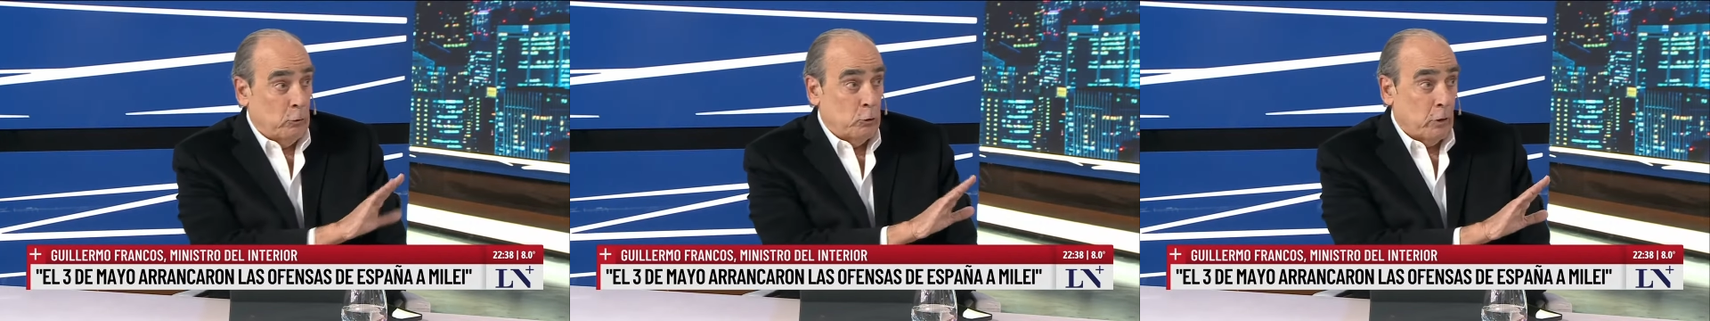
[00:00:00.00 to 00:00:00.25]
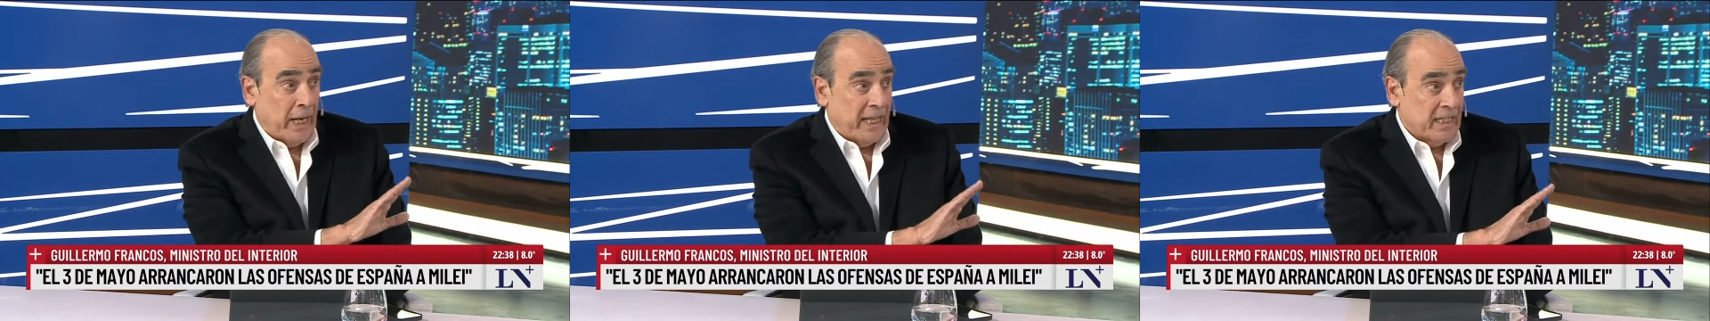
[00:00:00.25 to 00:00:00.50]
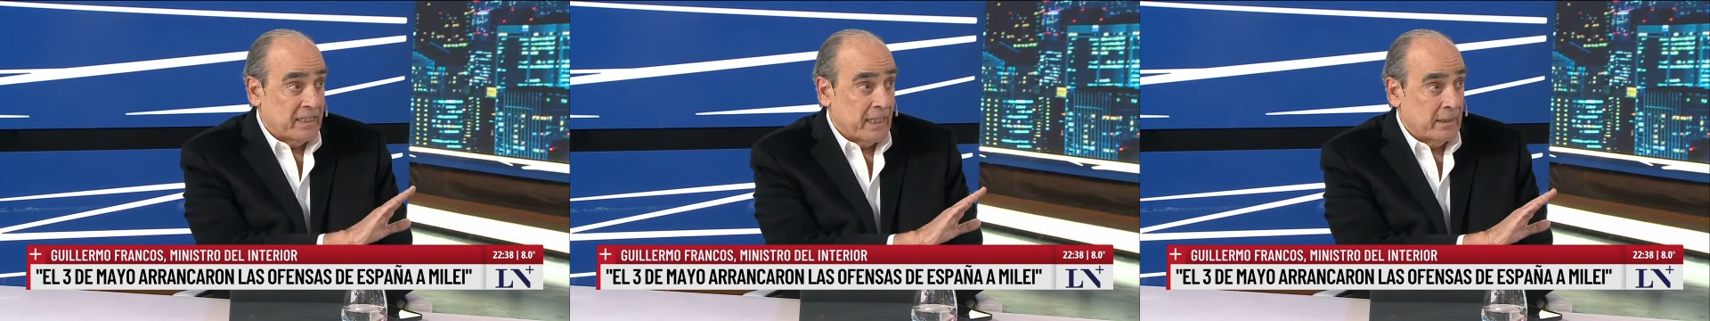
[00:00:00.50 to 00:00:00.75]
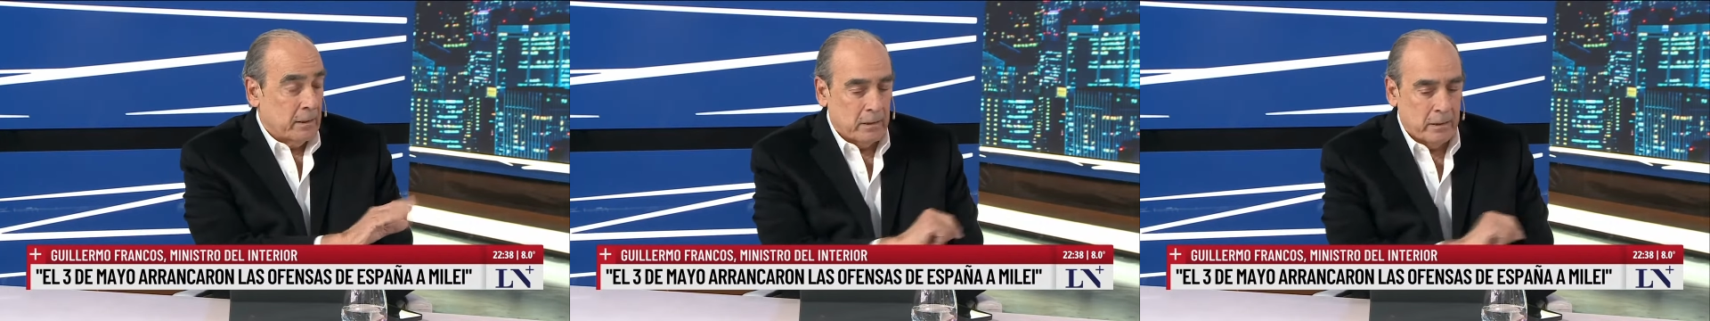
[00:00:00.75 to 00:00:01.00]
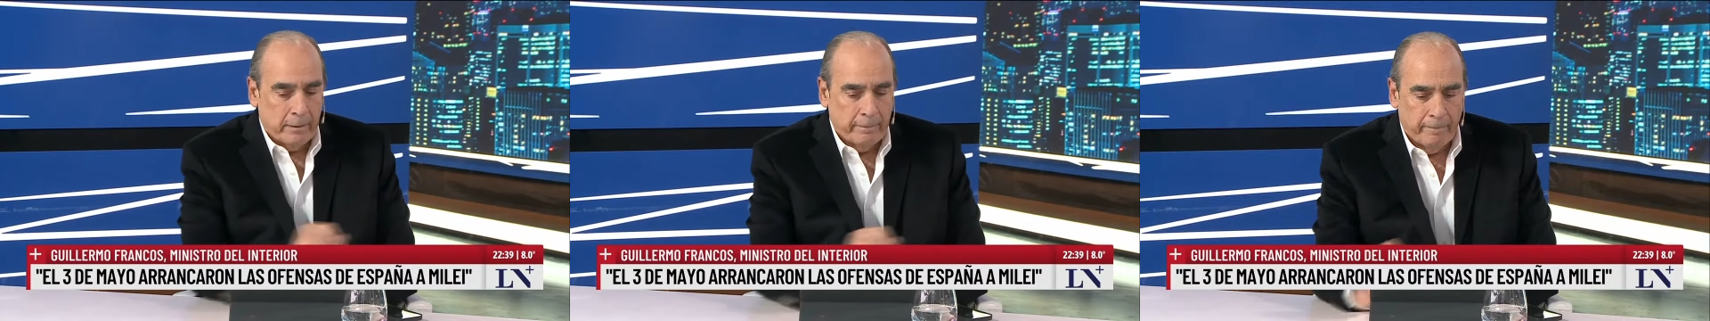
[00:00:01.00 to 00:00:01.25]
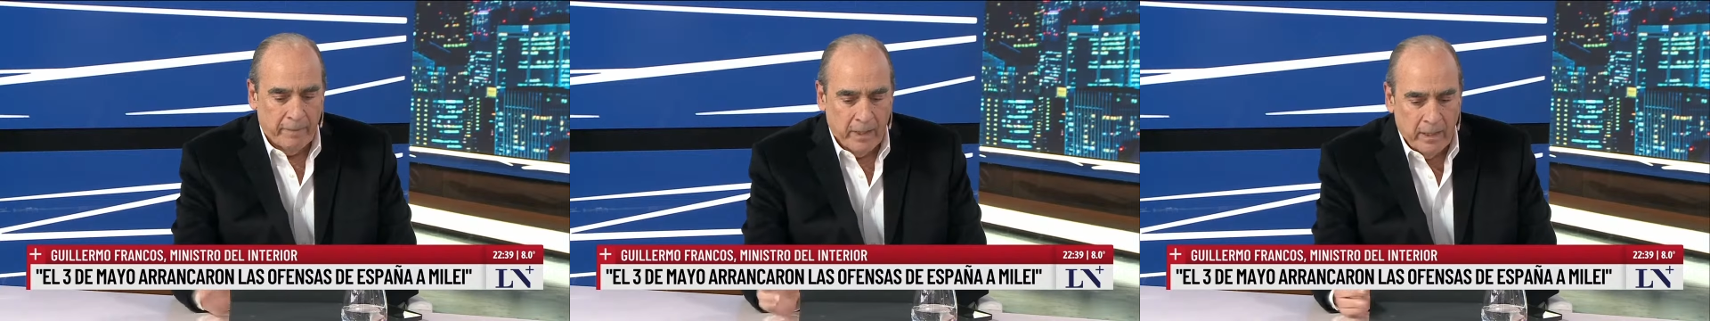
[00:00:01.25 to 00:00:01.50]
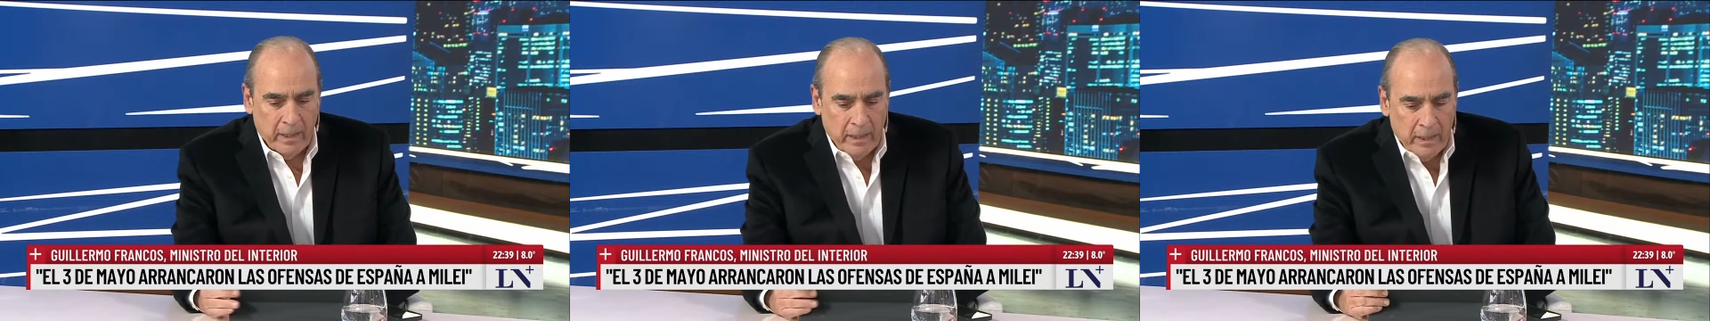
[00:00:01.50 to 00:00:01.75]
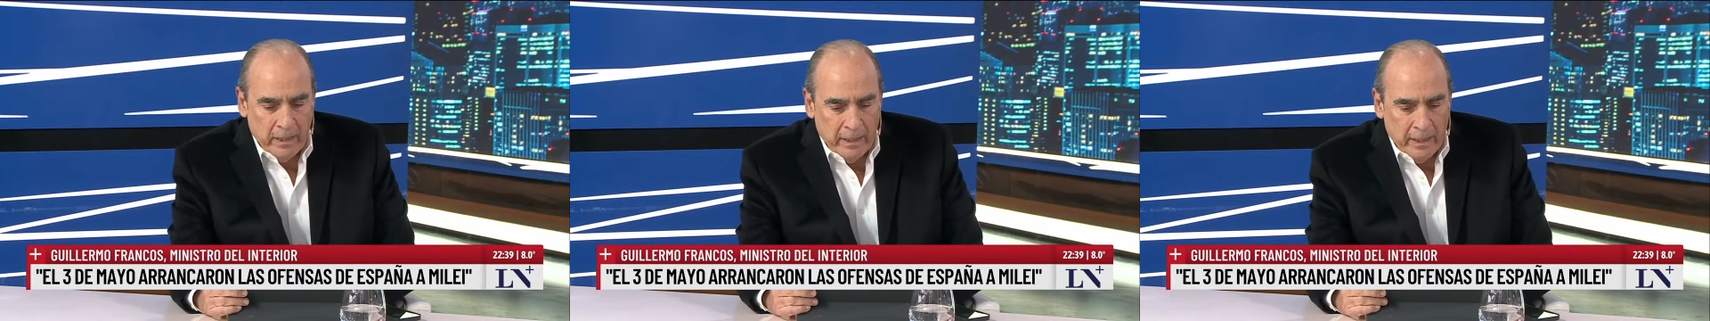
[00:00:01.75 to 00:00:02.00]
No hizo nada Sánchez. ¿eh?
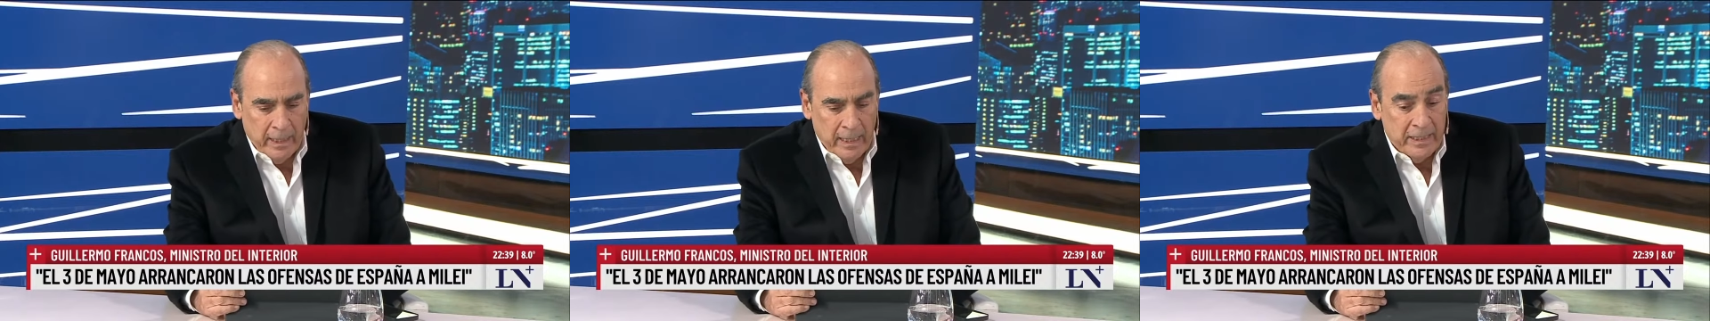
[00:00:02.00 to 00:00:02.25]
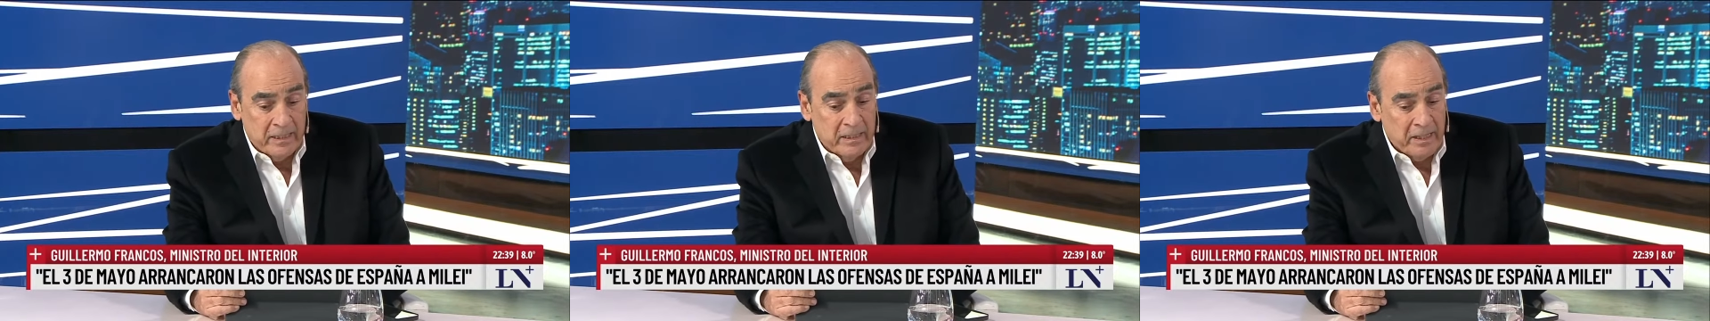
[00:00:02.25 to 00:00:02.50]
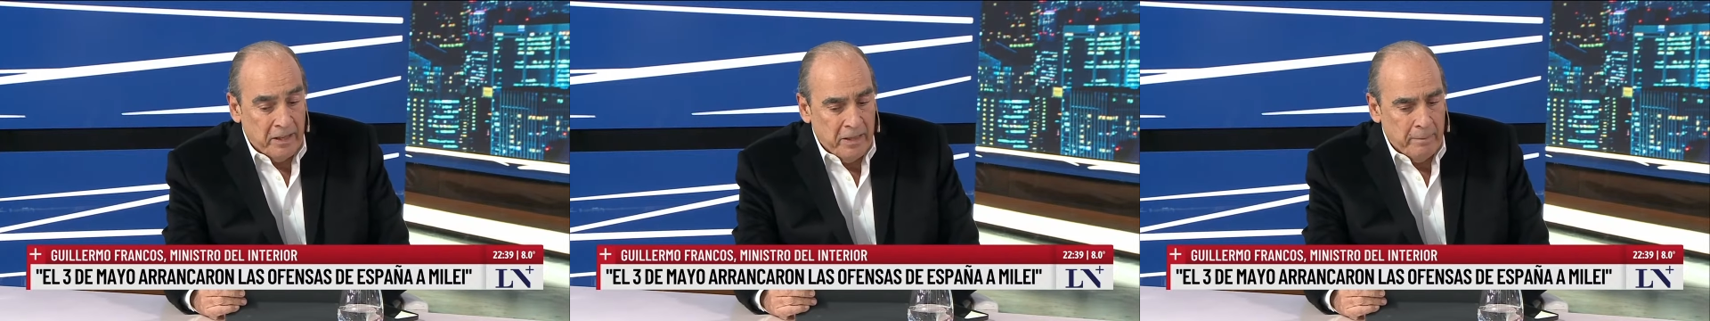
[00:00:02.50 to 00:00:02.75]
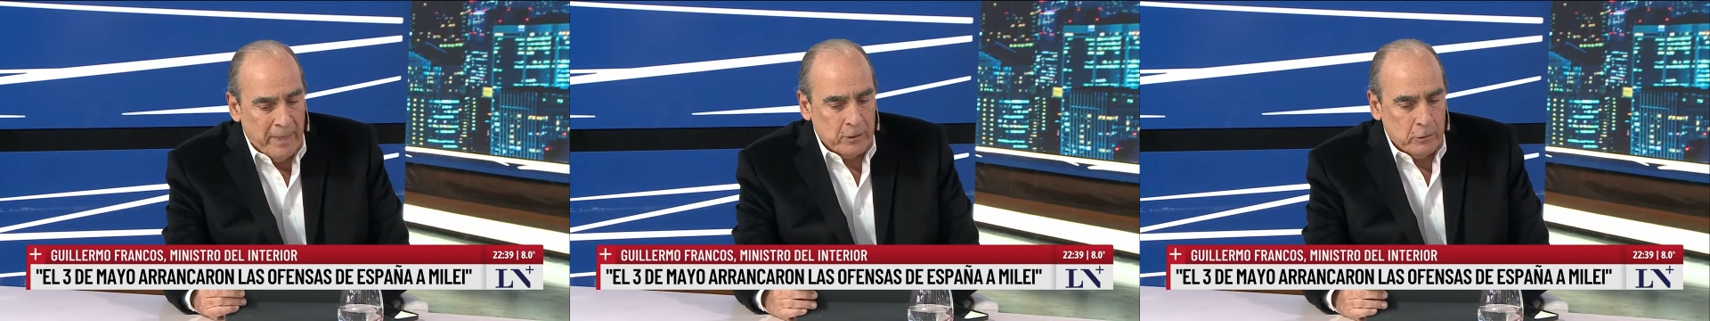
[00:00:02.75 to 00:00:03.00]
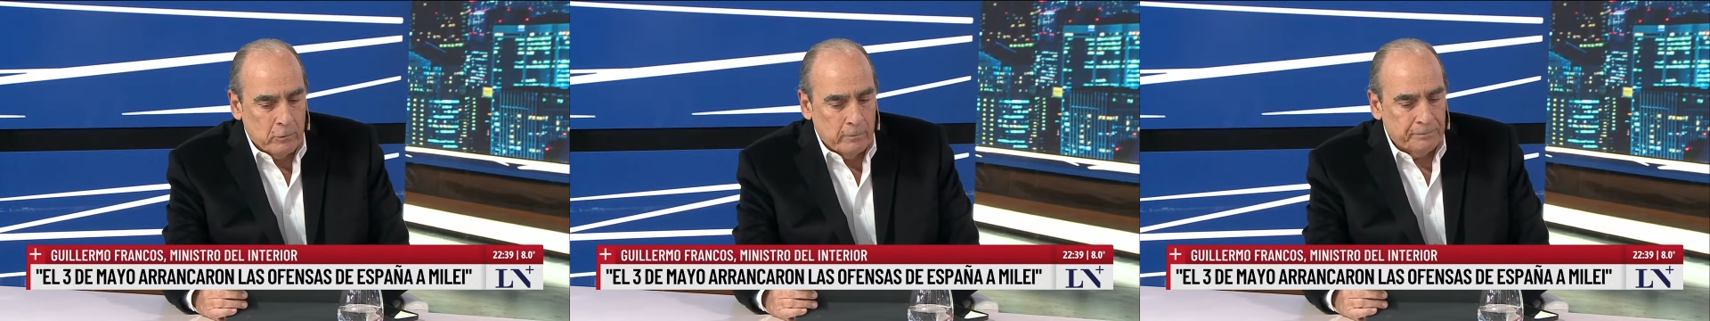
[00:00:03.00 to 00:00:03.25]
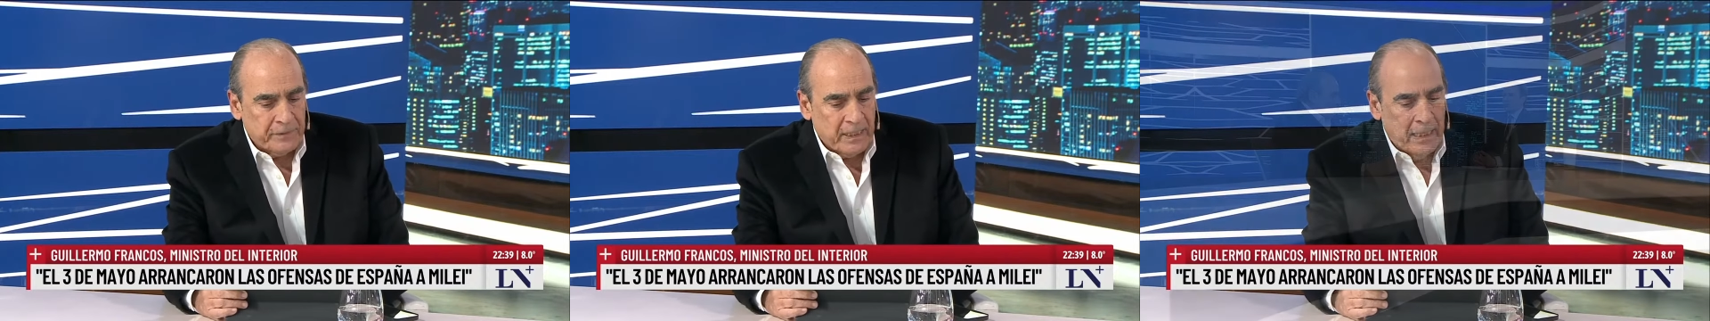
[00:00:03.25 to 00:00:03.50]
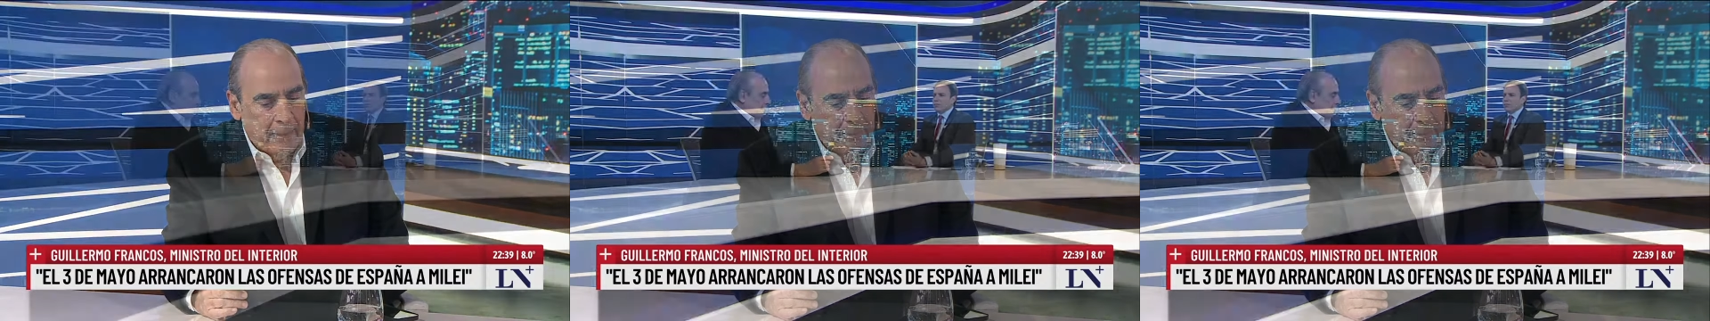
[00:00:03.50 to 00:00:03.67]
El 16 de mayo, la